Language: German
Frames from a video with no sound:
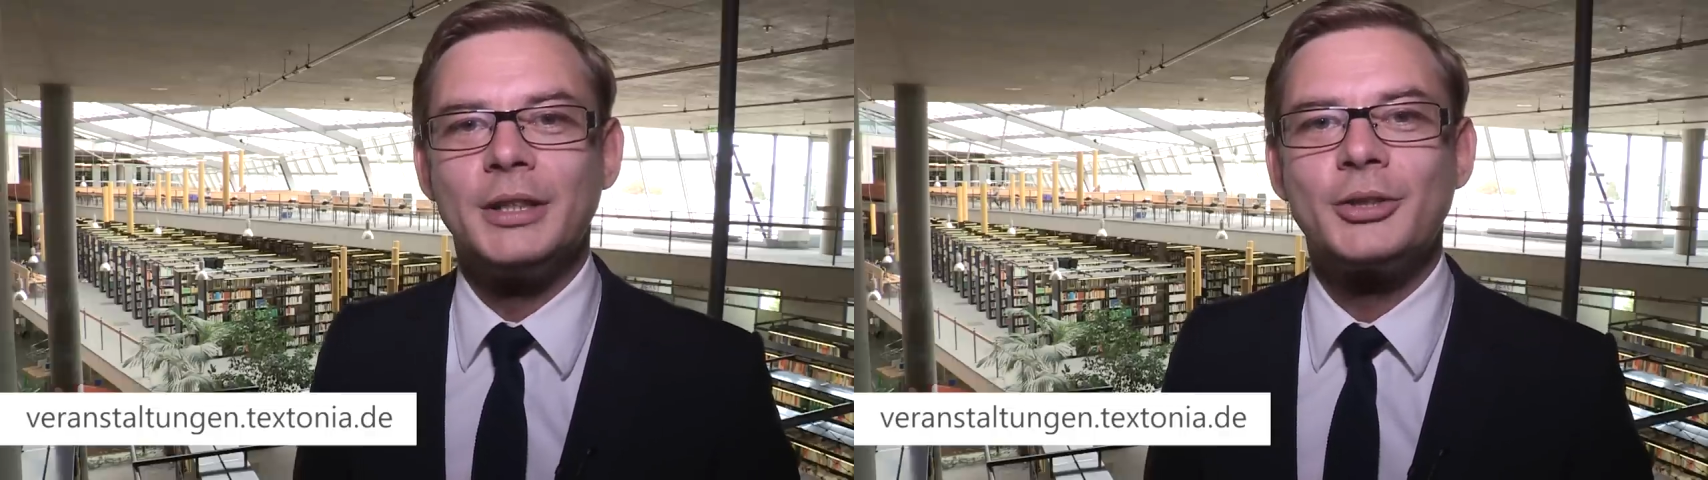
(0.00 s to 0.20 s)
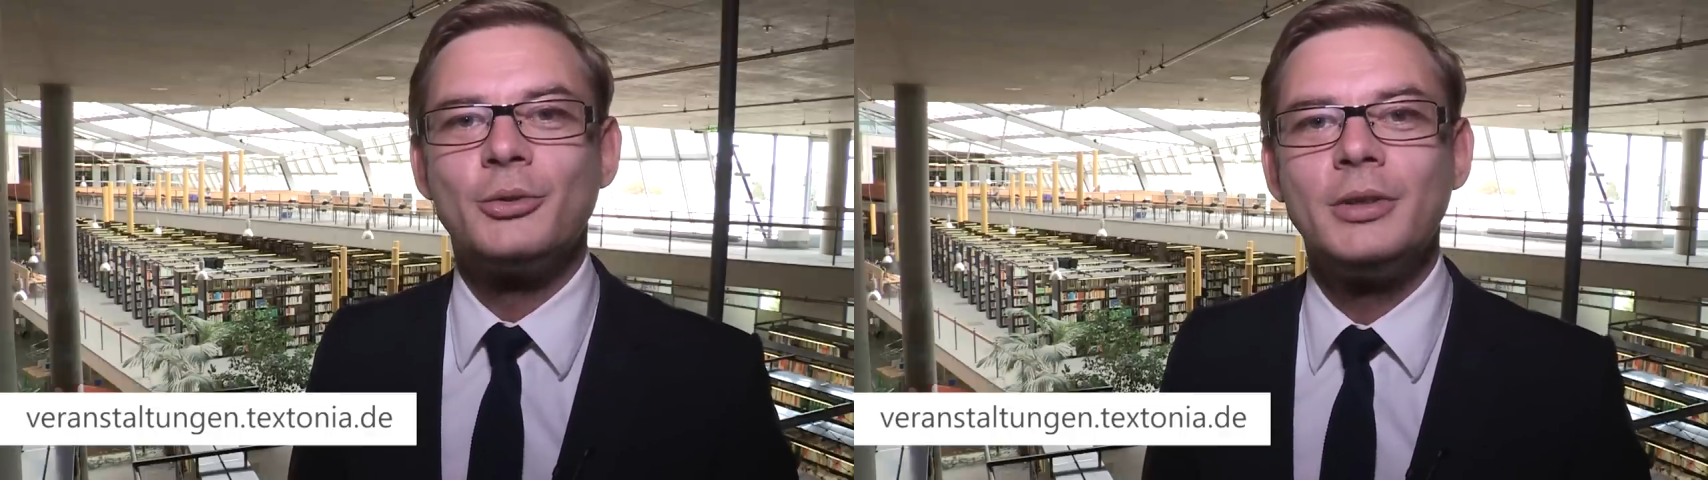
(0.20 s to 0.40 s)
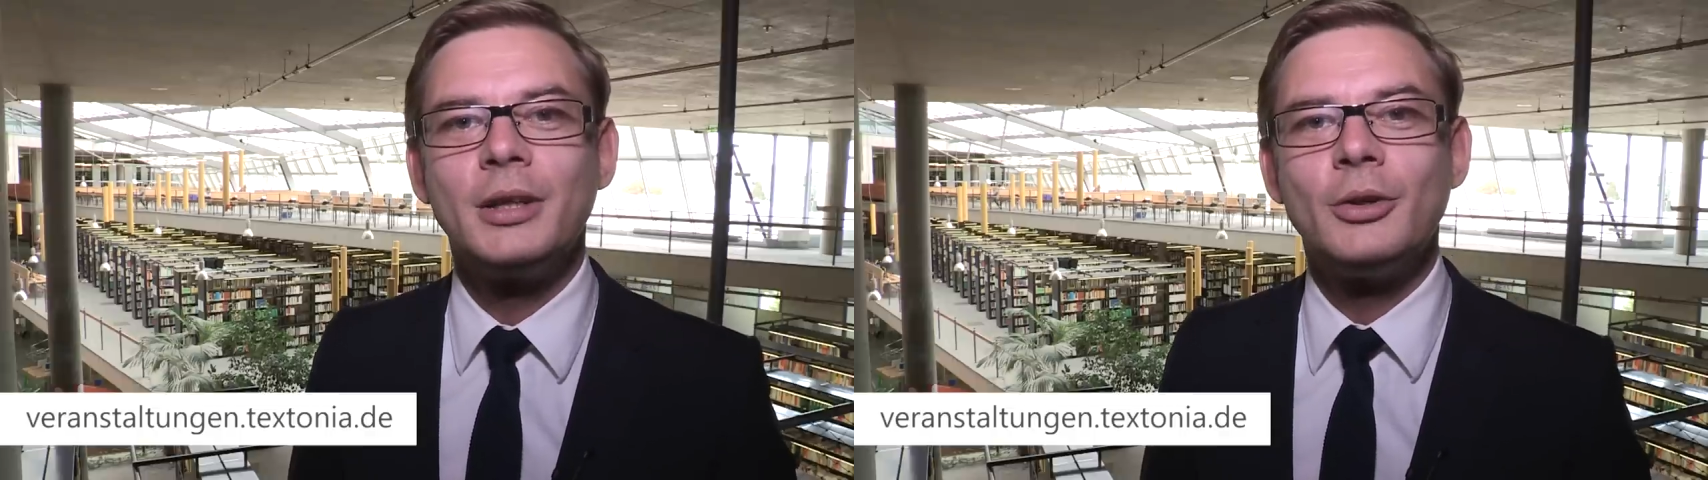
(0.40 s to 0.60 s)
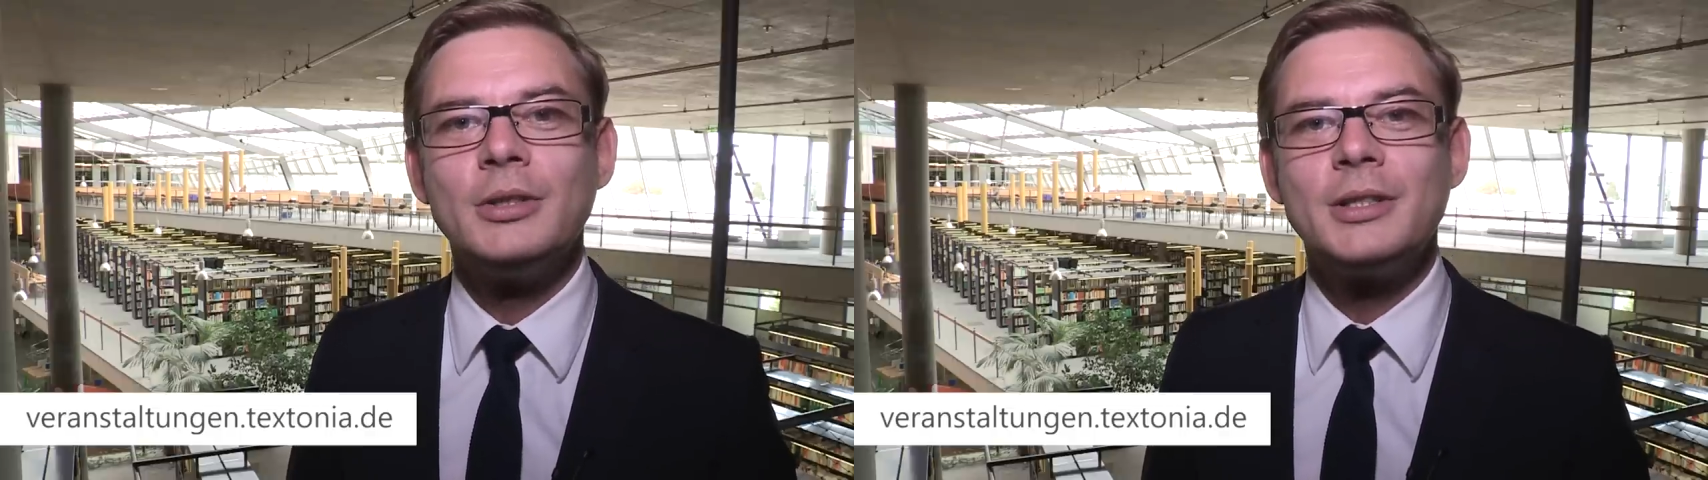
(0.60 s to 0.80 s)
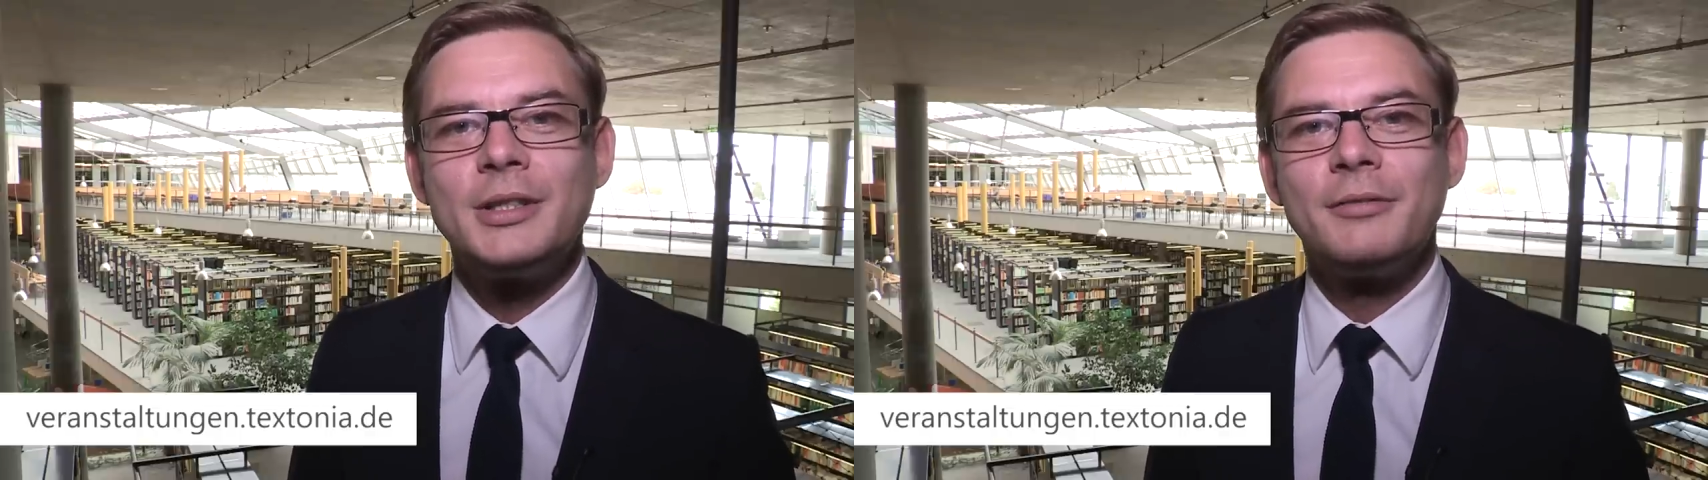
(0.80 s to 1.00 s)
Textonia
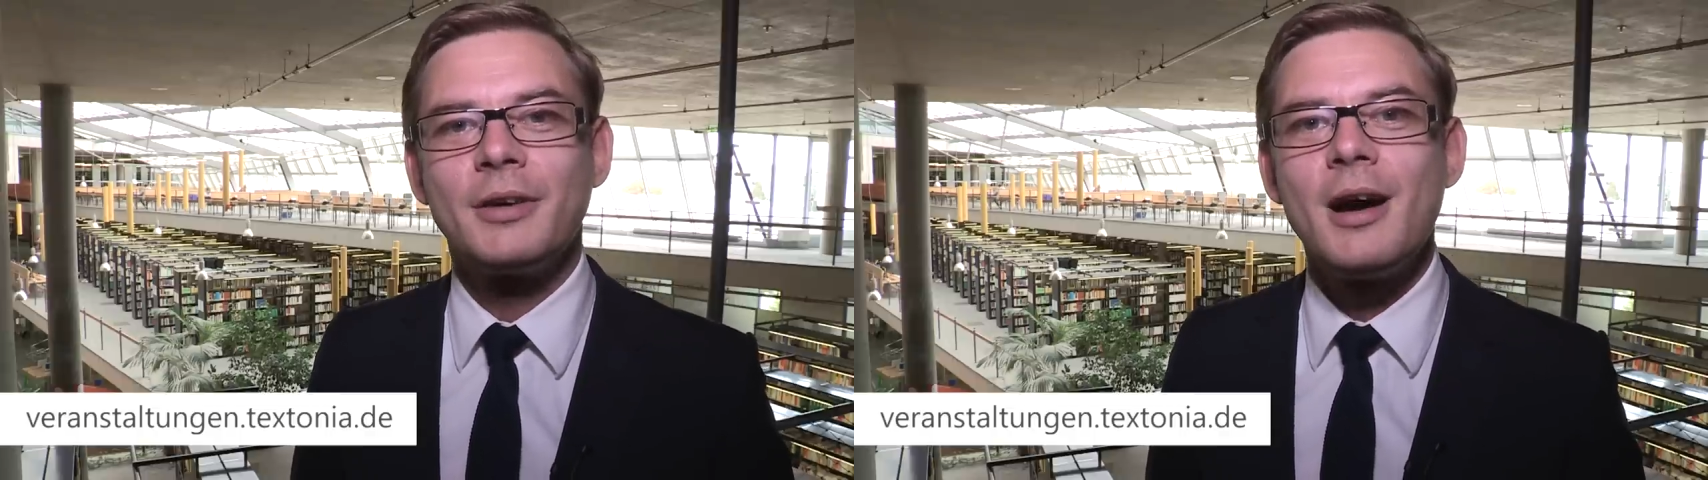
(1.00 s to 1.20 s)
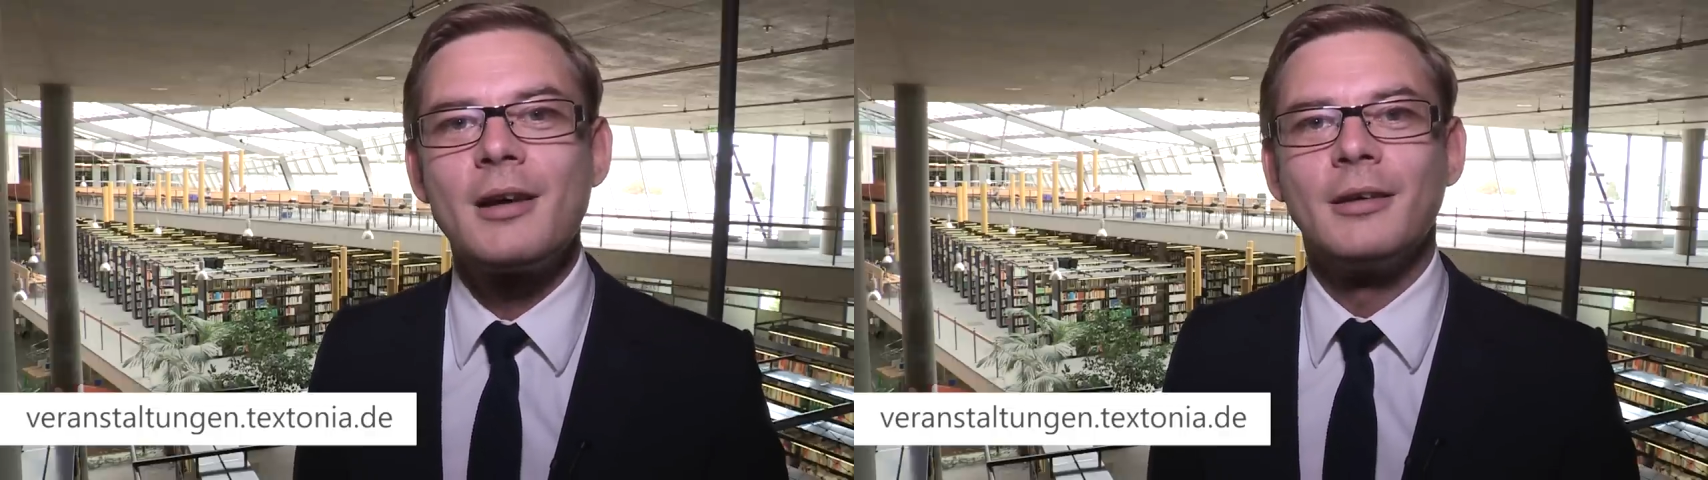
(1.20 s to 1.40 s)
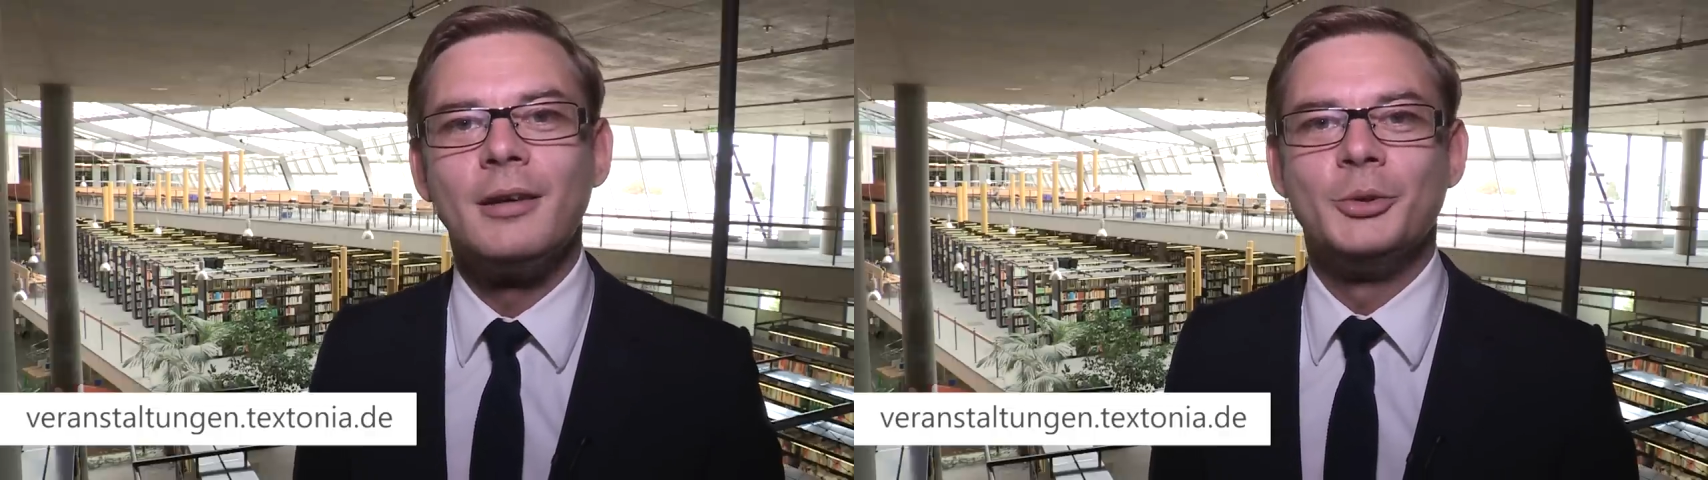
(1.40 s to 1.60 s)
können Sie Fragen